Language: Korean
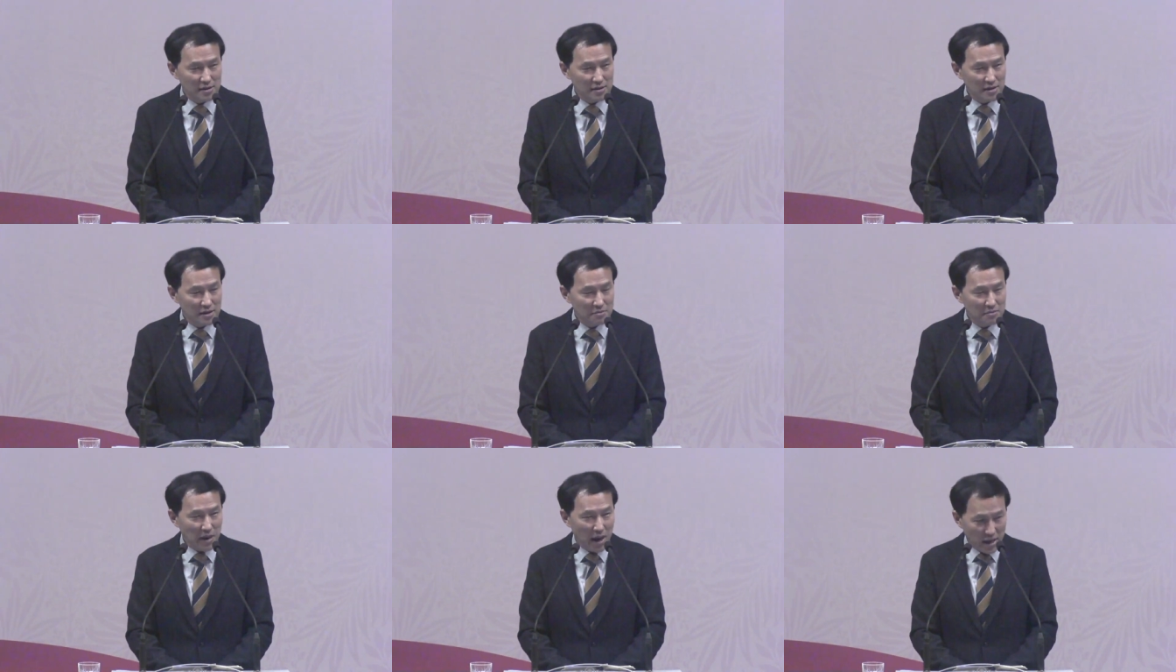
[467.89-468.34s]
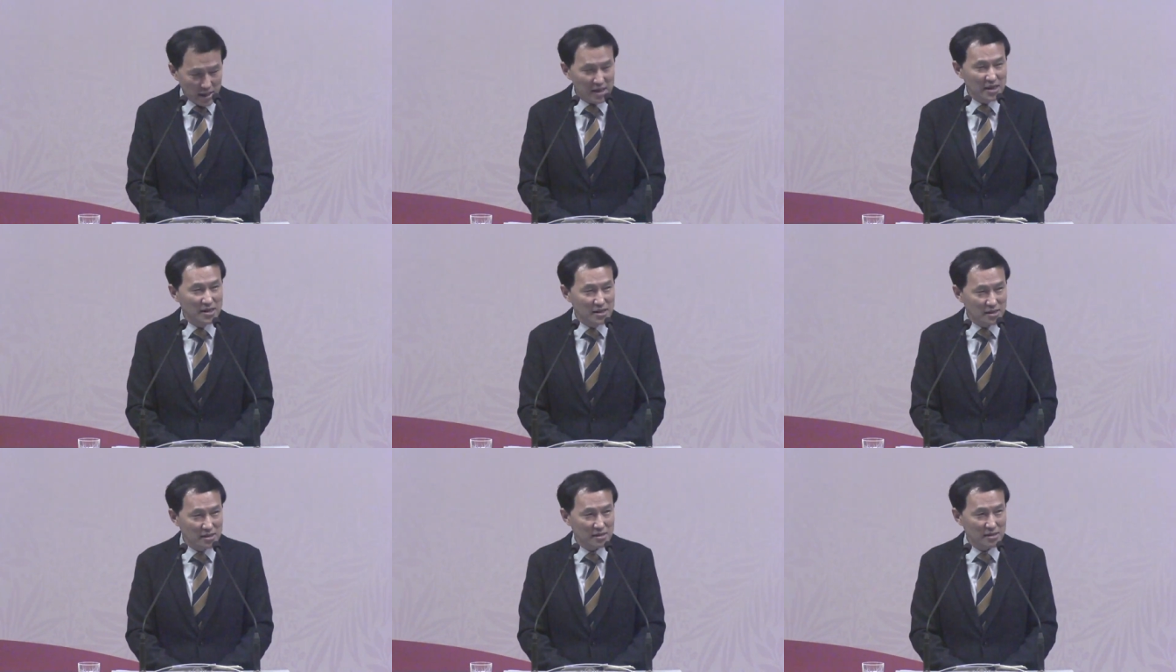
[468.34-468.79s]
네,
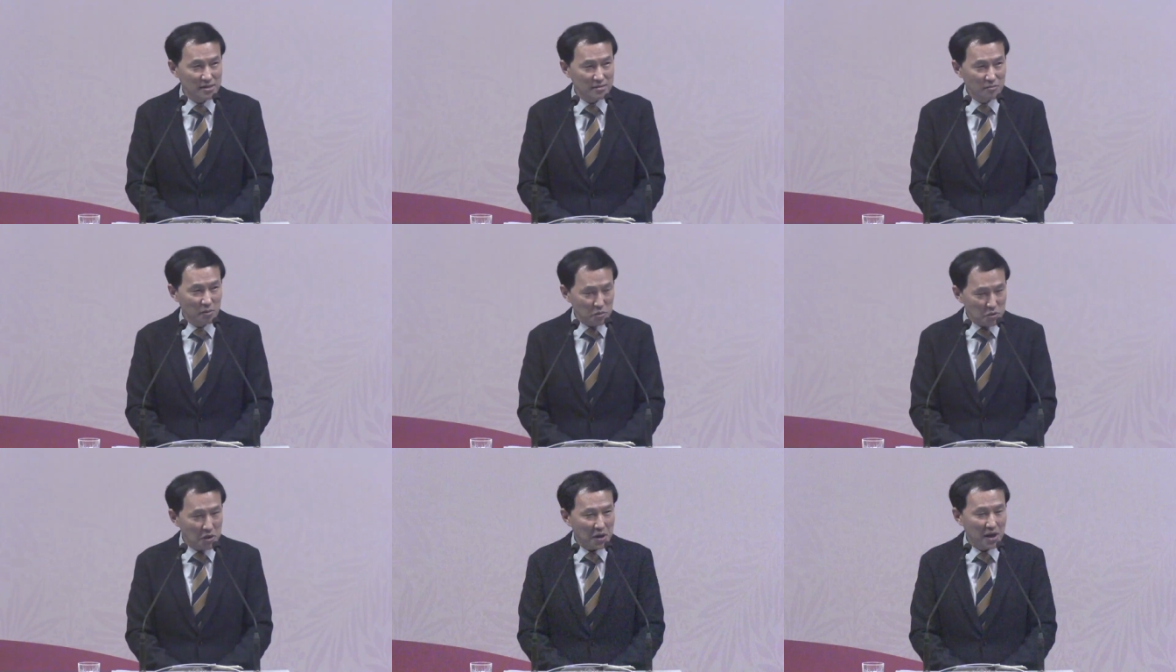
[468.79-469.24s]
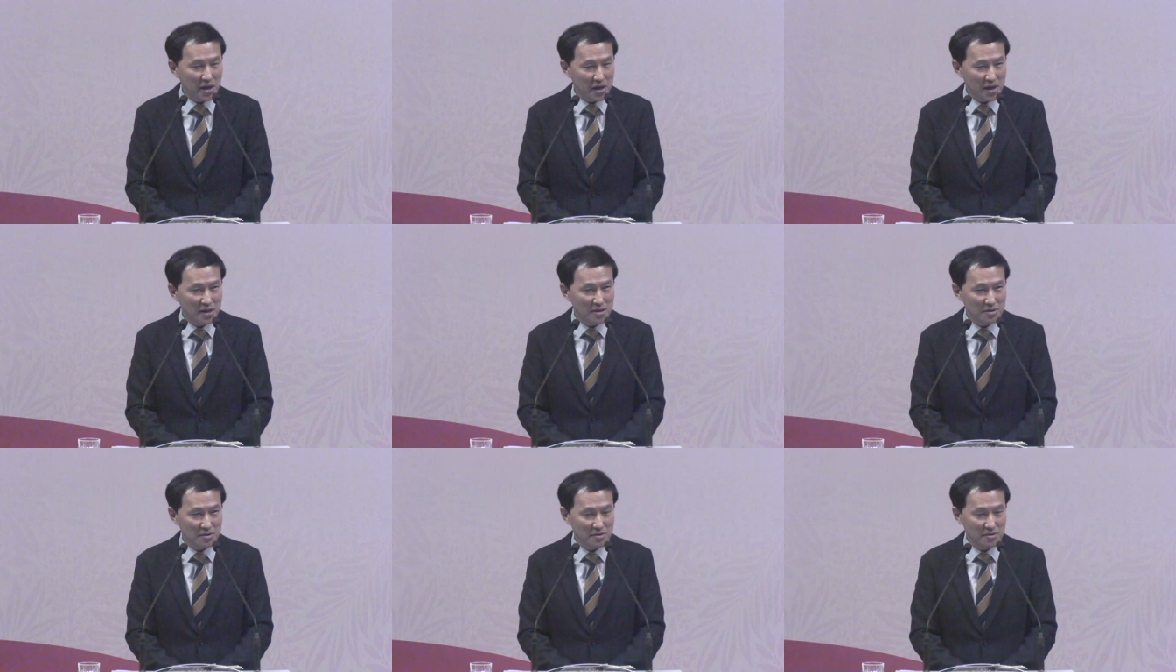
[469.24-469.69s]
마귀는 못
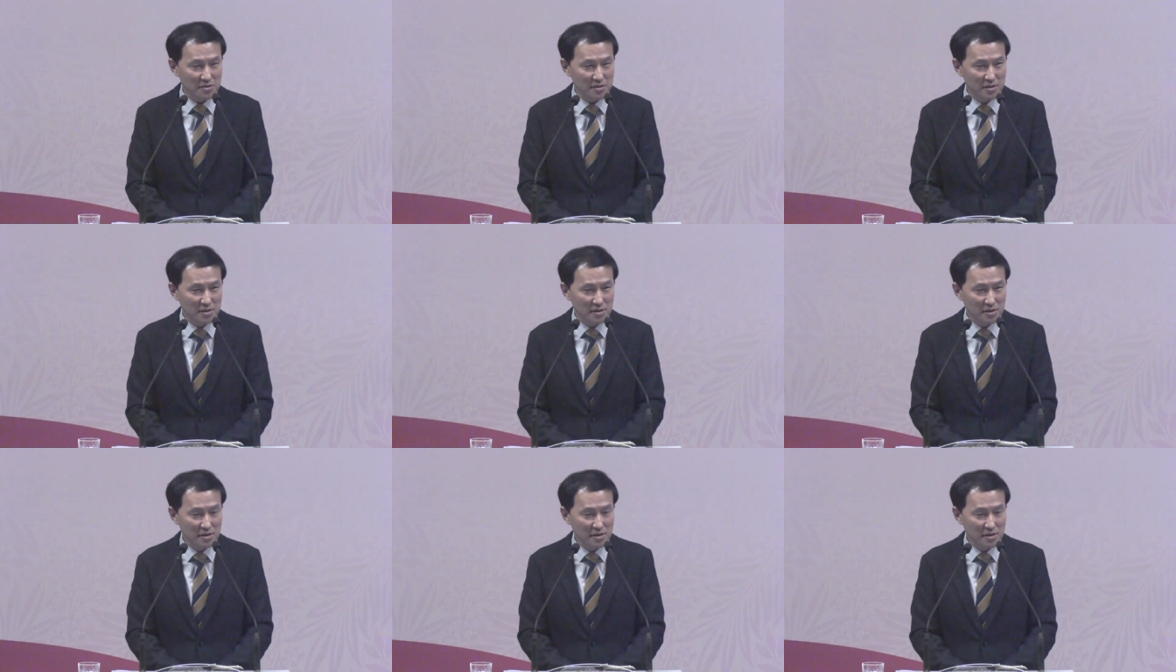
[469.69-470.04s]
들어가게 하죠.